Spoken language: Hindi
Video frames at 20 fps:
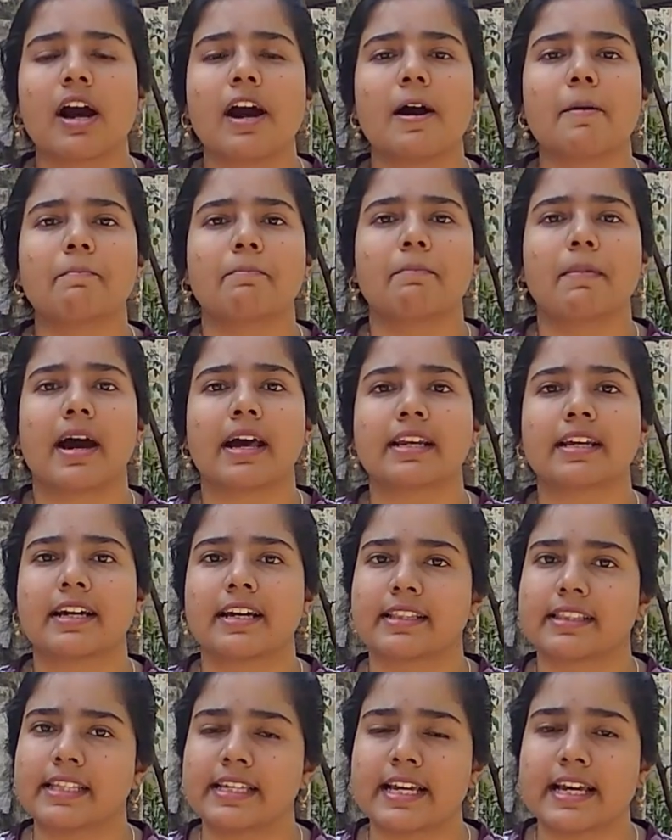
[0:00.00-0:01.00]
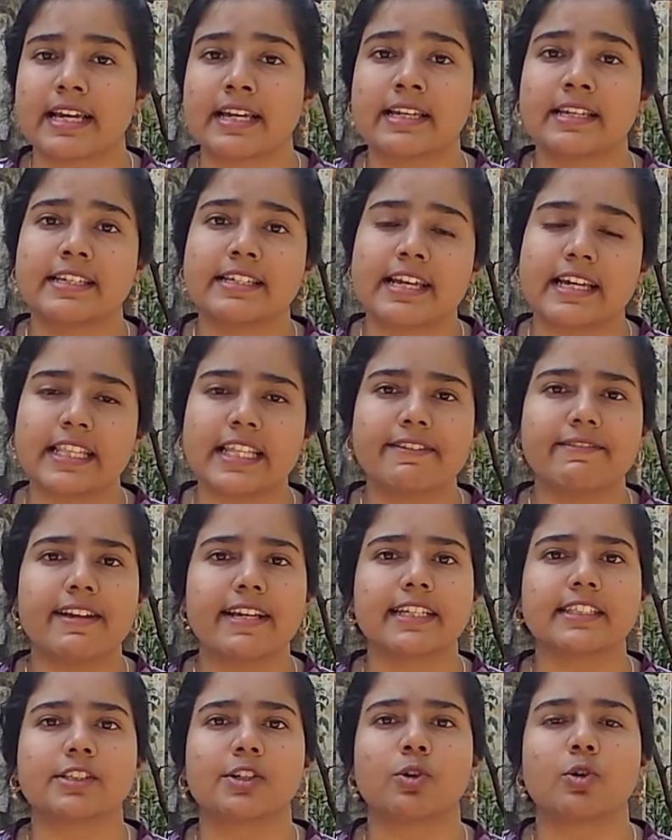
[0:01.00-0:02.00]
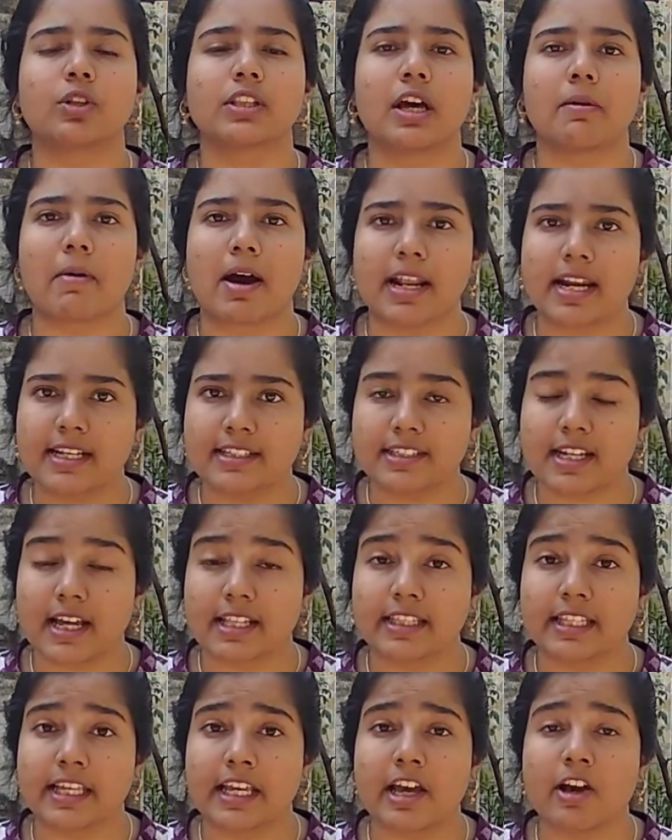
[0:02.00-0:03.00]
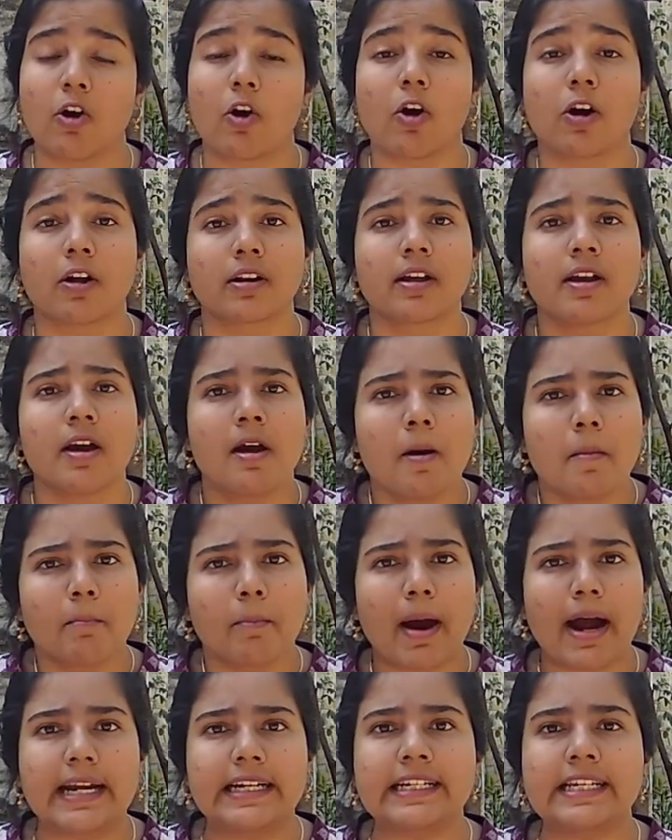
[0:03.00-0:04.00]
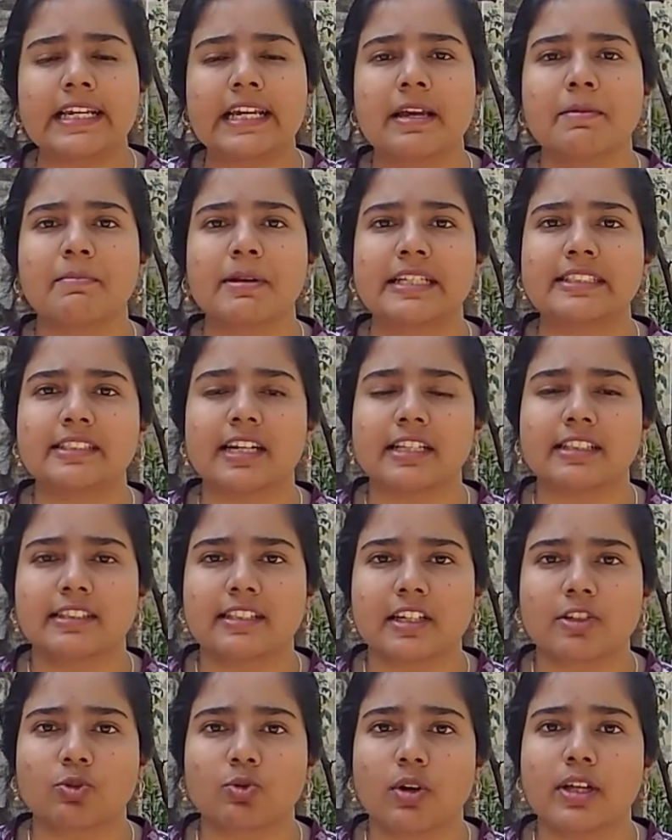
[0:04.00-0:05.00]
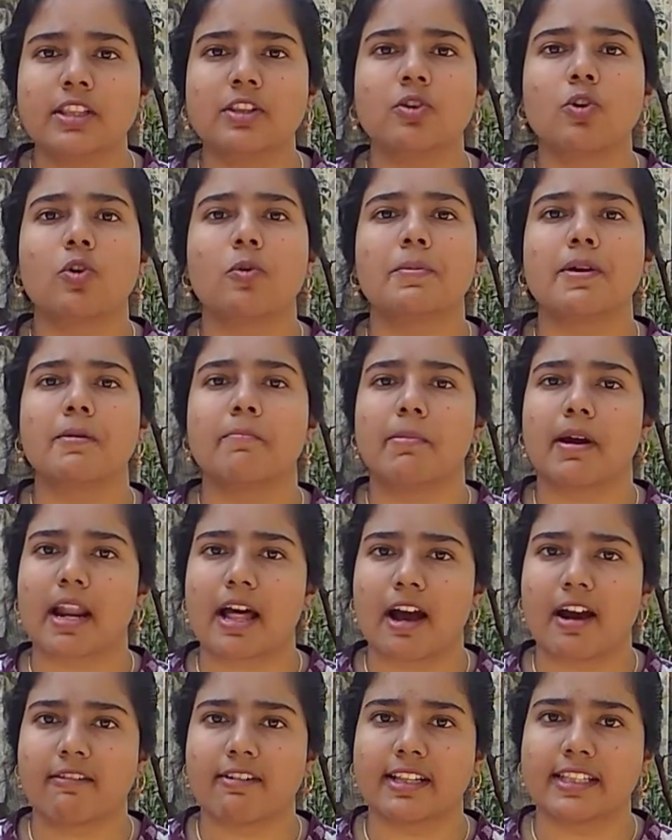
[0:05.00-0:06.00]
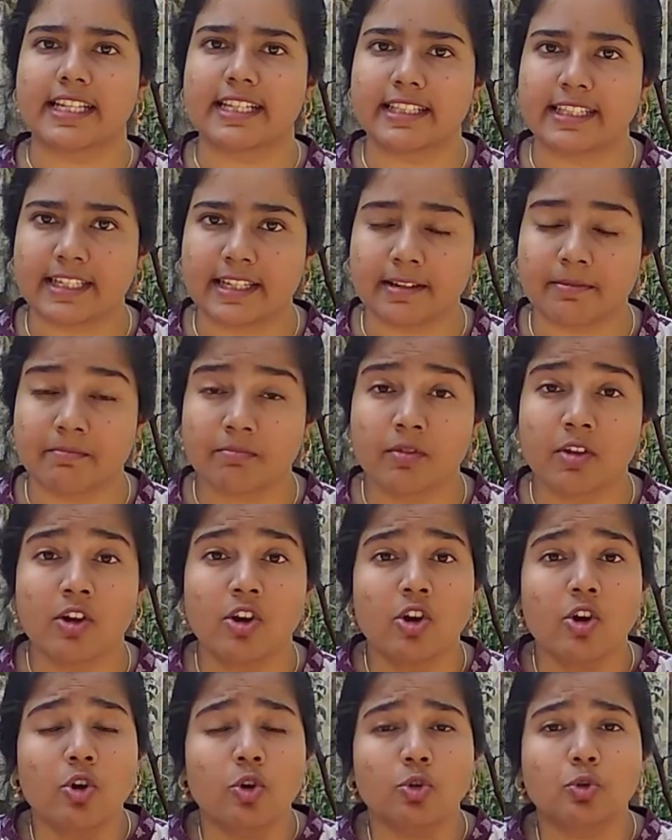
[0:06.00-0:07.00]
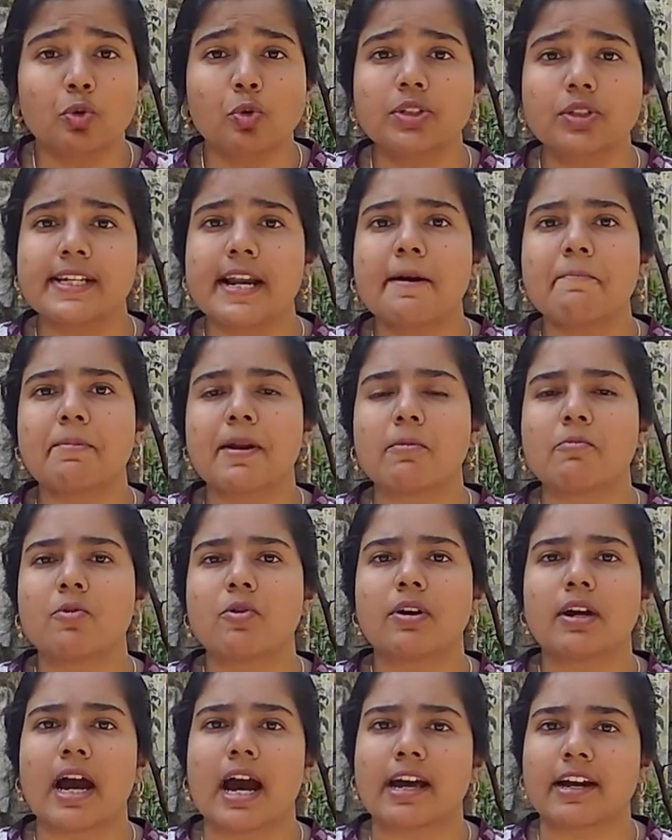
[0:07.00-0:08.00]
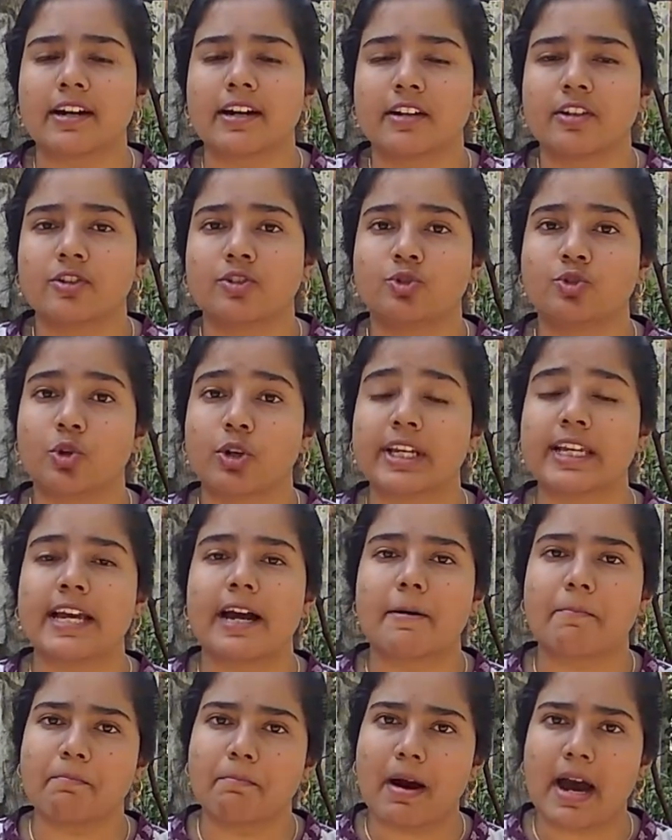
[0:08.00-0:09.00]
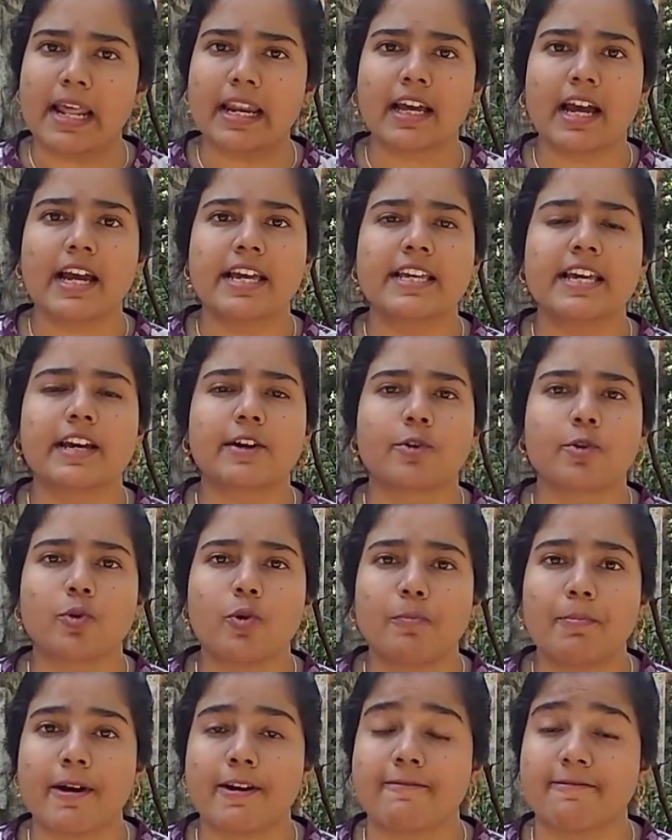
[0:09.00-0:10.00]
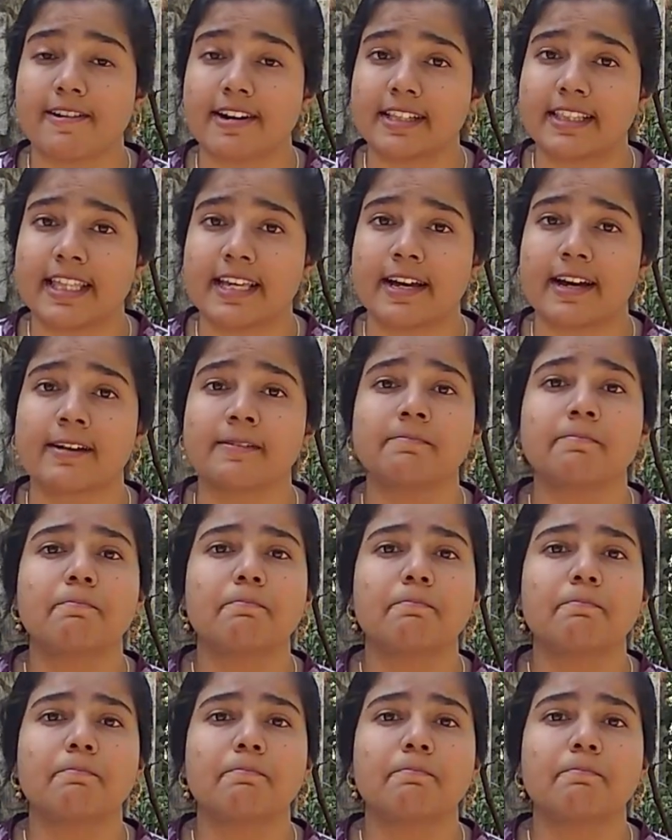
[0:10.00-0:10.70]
का अपमान करती हैं यदि वे किसी को दबाना चाहती हैं और पार्टी के बीच अंतर्द्वंद को भी बढ़ावा देती हैं दूसरा प्रमुख कारण जो कि अपमान का ही एक रूप है वह था